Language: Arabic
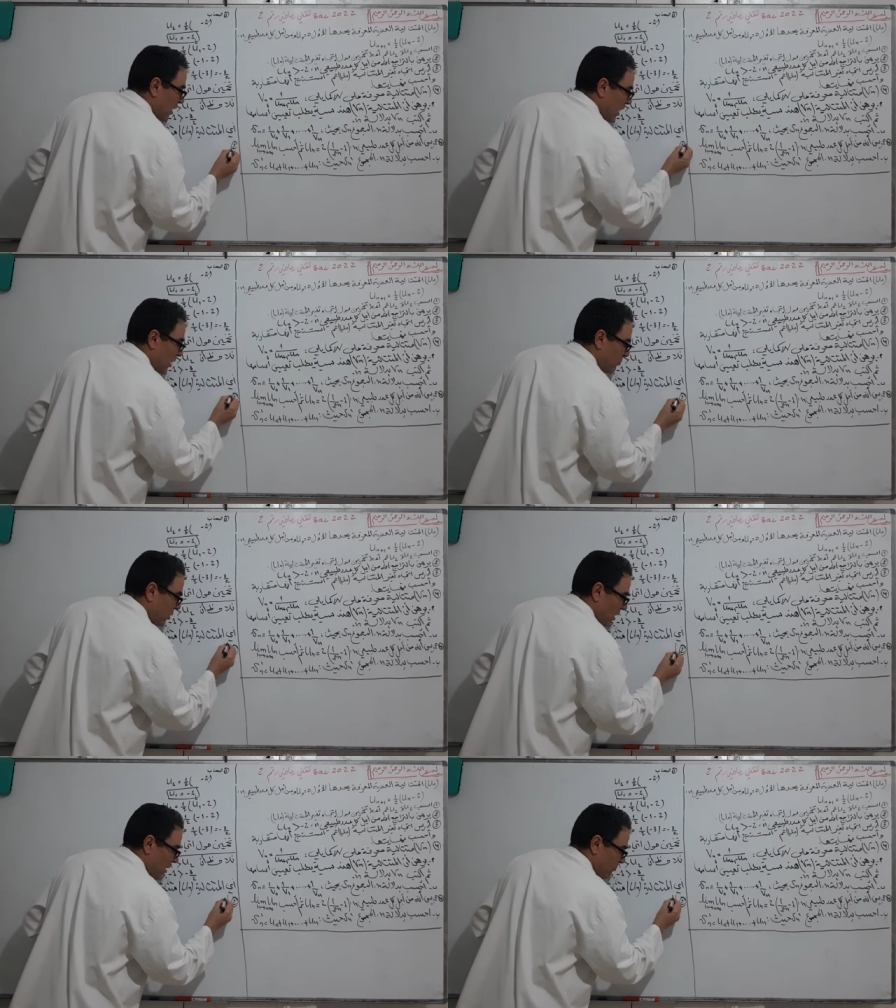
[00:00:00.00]

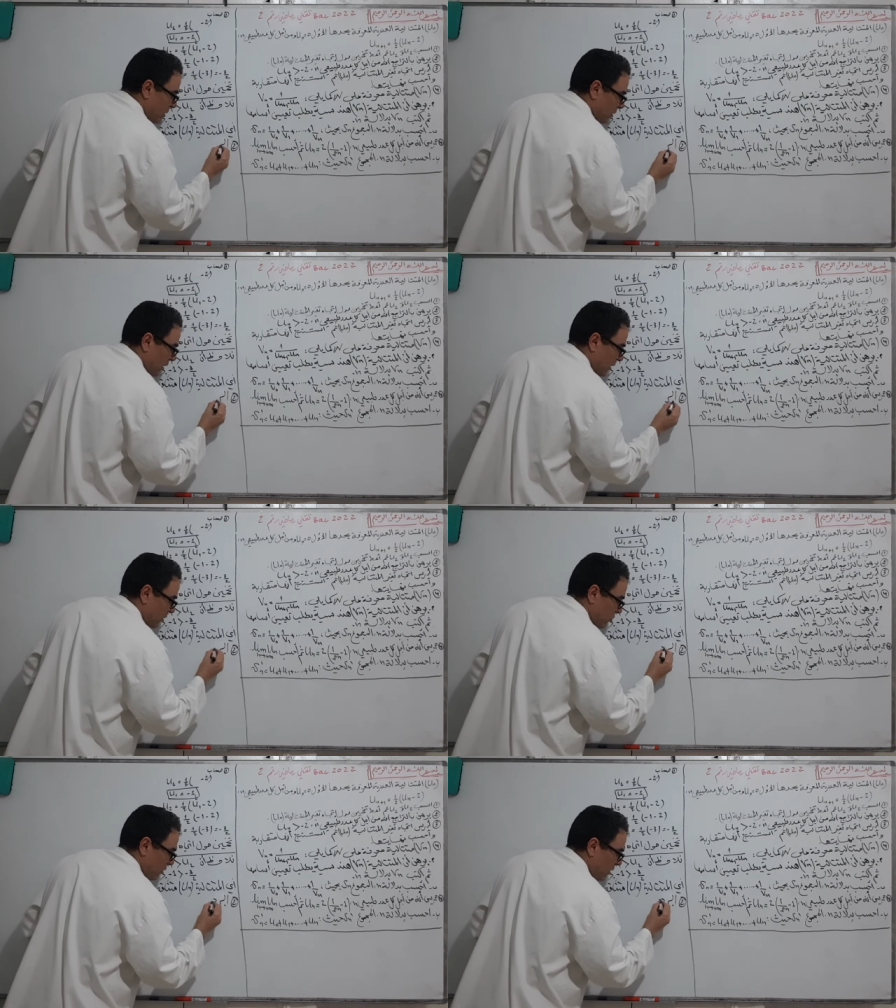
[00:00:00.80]
البرهان
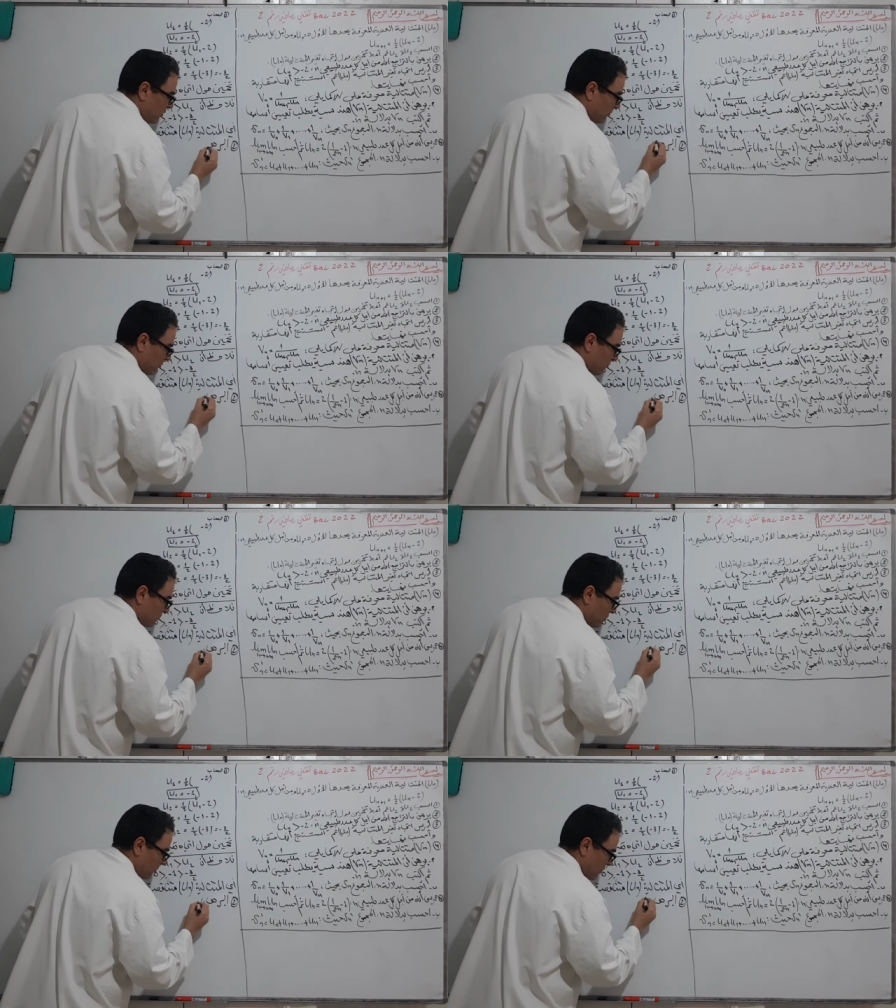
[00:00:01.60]
بالتراجع
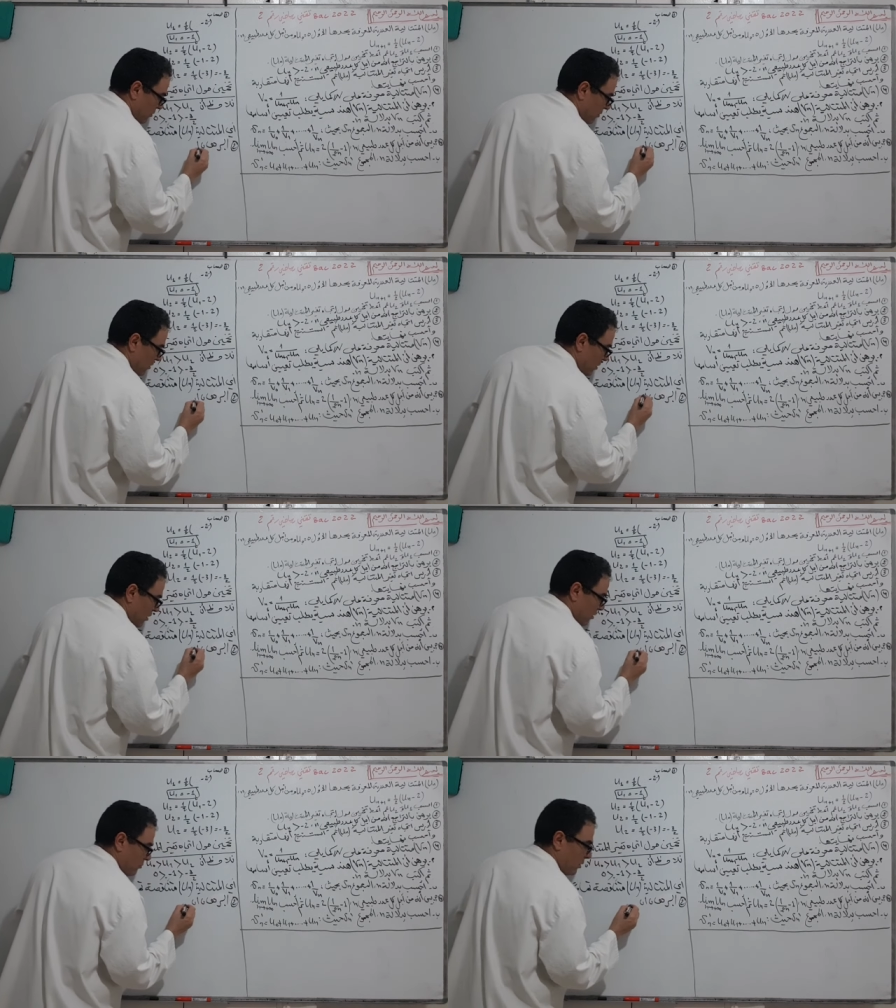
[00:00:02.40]

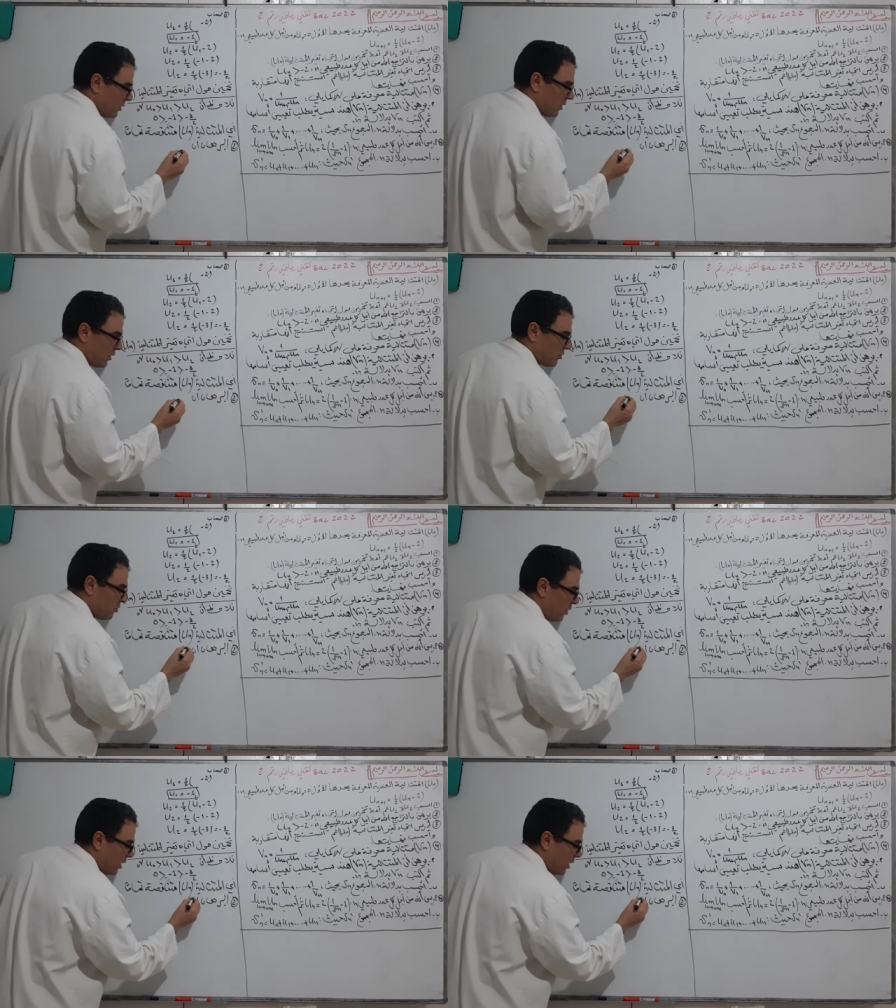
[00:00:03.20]
بالتراجع